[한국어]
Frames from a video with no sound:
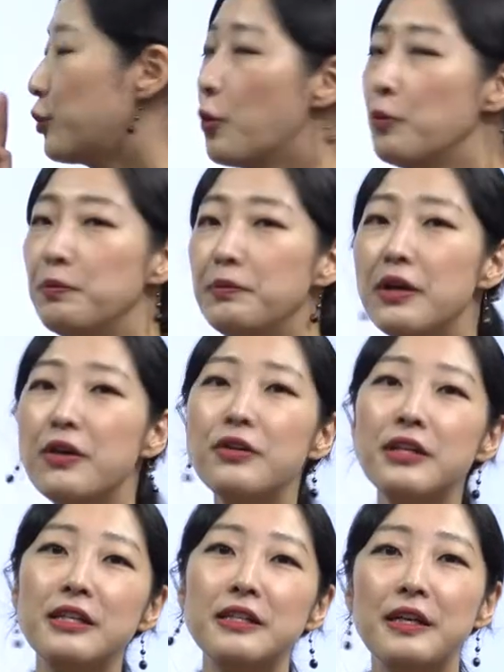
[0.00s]

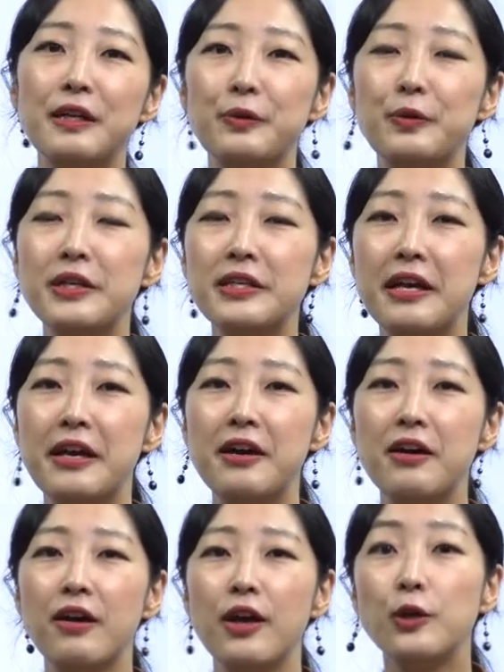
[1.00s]
동면한다라고
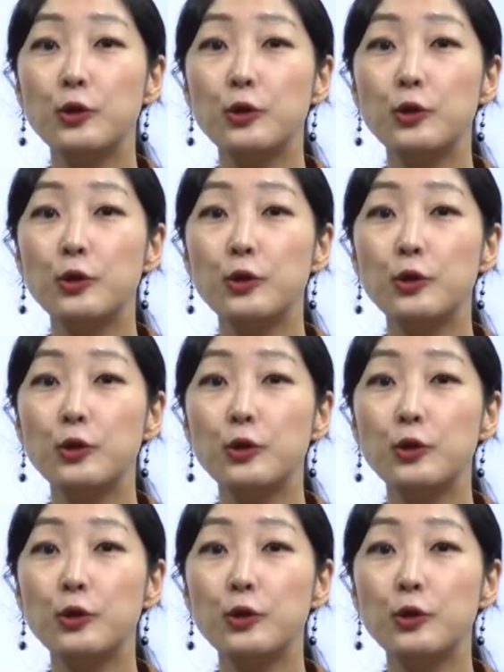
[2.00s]
했네요.